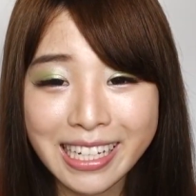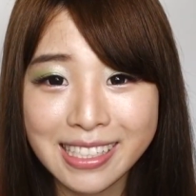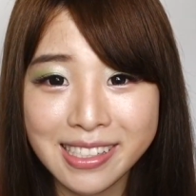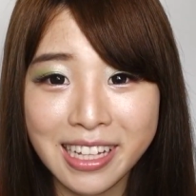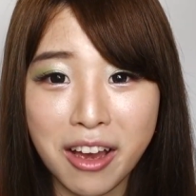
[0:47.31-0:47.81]

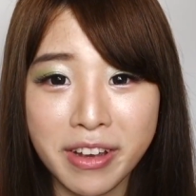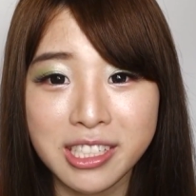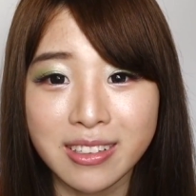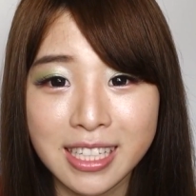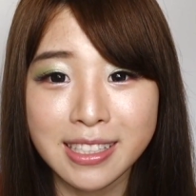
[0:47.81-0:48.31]
颜色啊，非
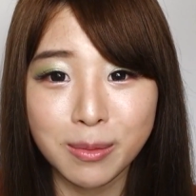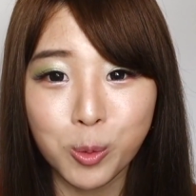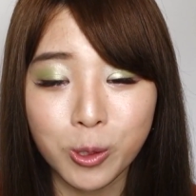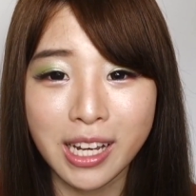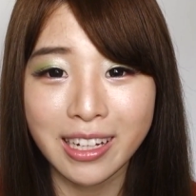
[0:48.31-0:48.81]
常接近
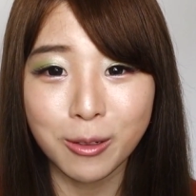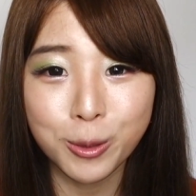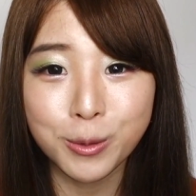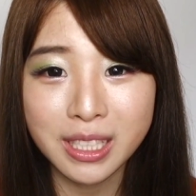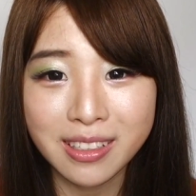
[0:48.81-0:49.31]
抹茶的
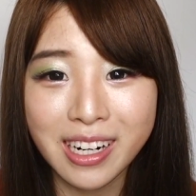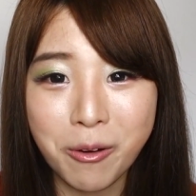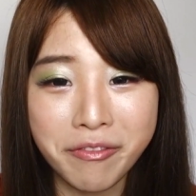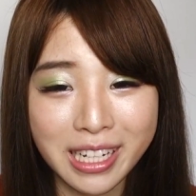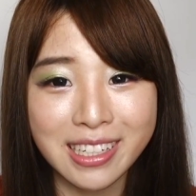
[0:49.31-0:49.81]
绿色，
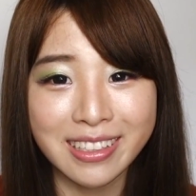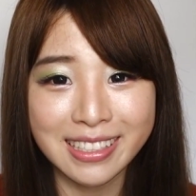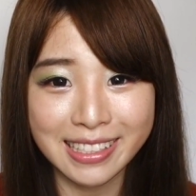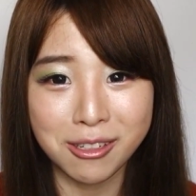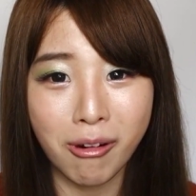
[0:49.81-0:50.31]
让我非常的
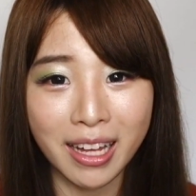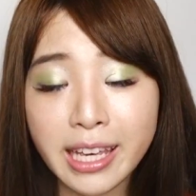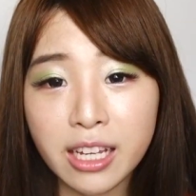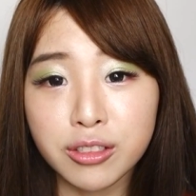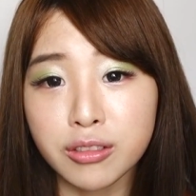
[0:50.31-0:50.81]
喜欢。
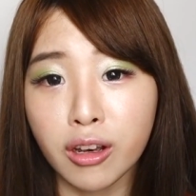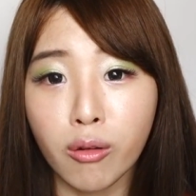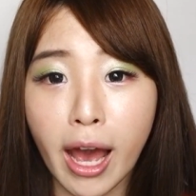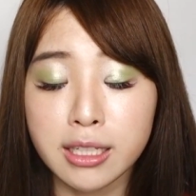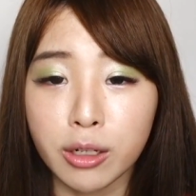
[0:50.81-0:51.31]
一开始呢，
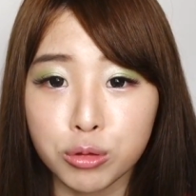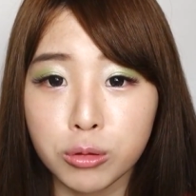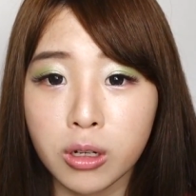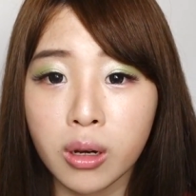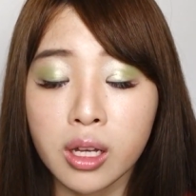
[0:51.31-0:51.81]
我还想
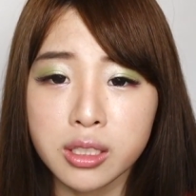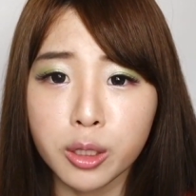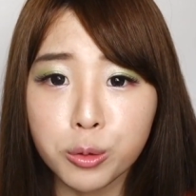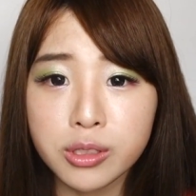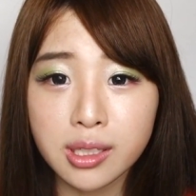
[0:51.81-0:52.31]
说这
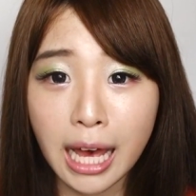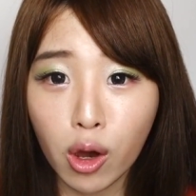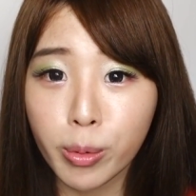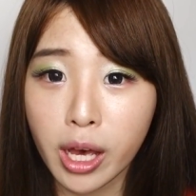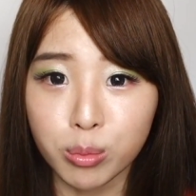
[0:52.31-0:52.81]
个绿色
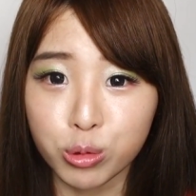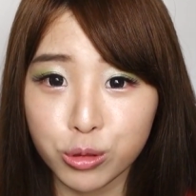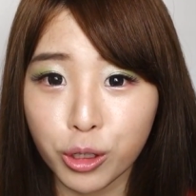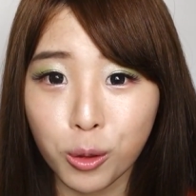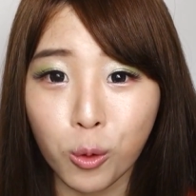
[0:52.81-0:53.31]
啊，会不会很不
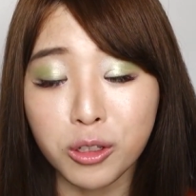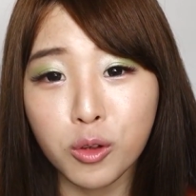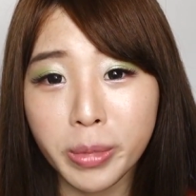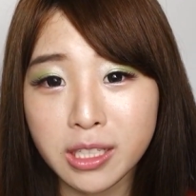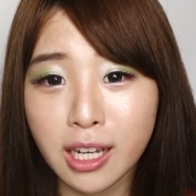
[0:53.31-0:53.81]
适合我？
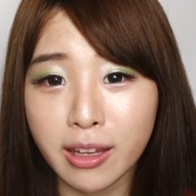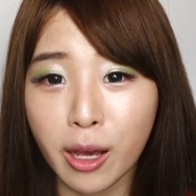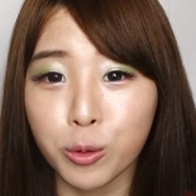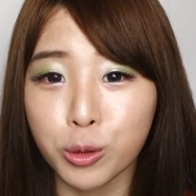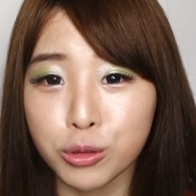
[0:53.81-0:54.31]
因为平常
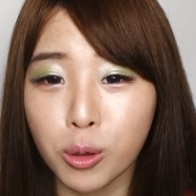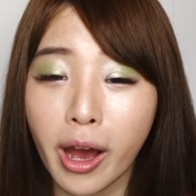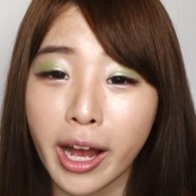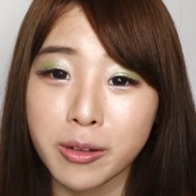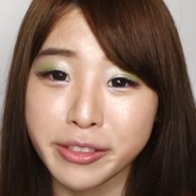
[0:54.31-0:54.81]
呢，我都是
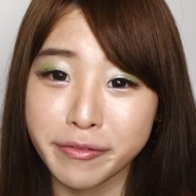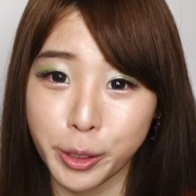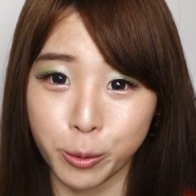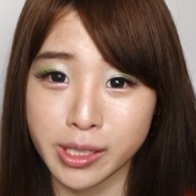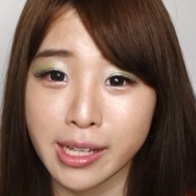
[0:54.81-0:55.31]
画靠近
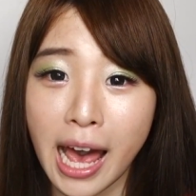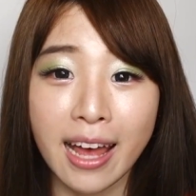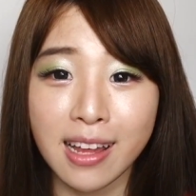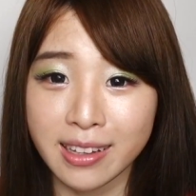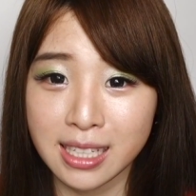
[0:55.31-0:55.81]
粉红色
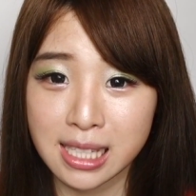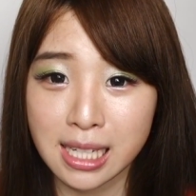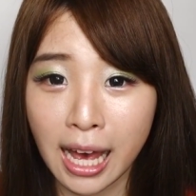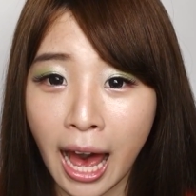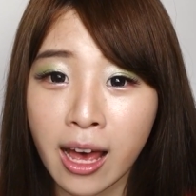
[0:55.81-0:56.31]
啊、大地
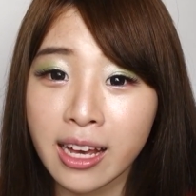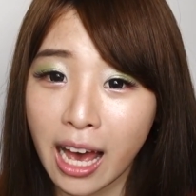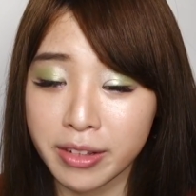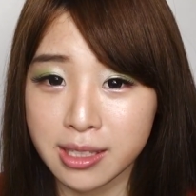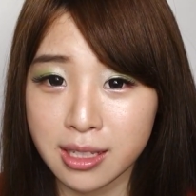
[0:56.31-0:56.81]
色啊、
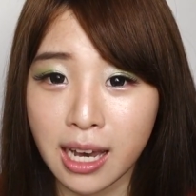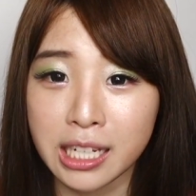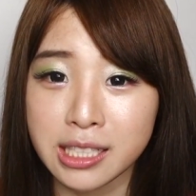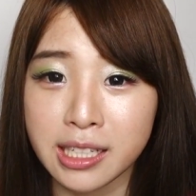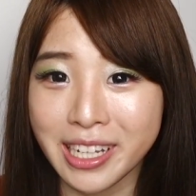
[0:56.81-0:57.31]
咖啡色
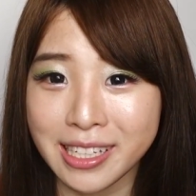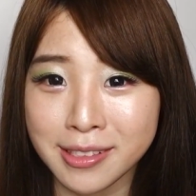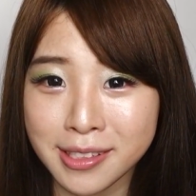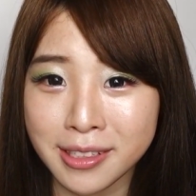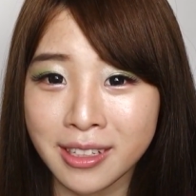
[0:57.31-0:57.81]
啊这些颜
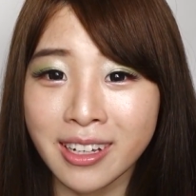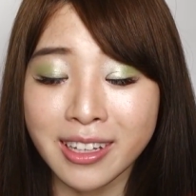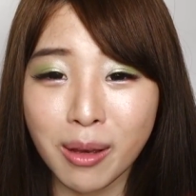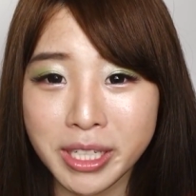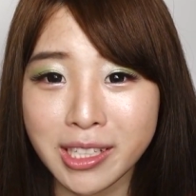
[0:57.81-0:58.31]
色。
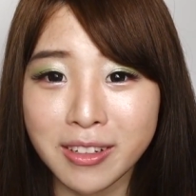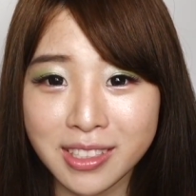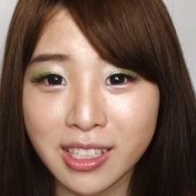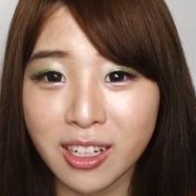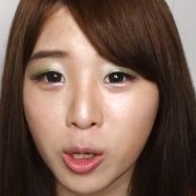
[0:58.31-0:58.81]
那没想到
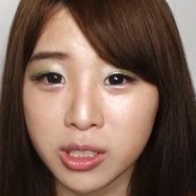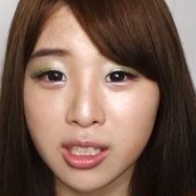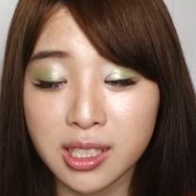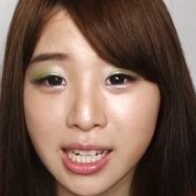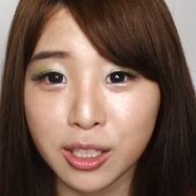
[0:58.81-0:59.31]
今年的流行
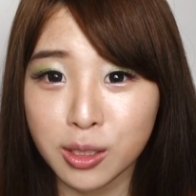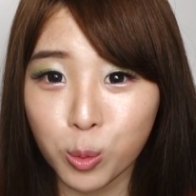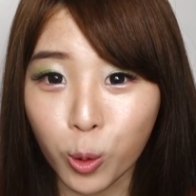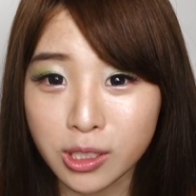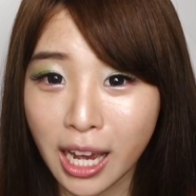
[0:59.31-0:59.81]
色竟然是
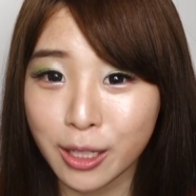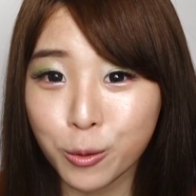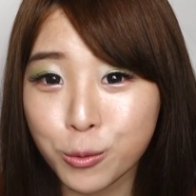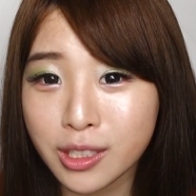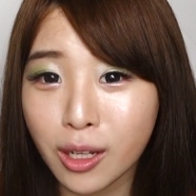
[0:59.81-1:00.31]
抹茶的
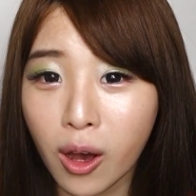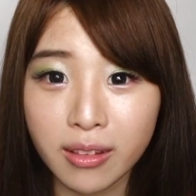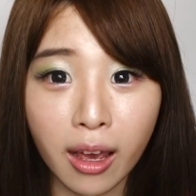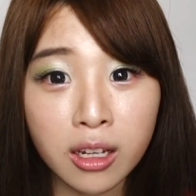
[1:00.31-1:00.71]
绿色的话，那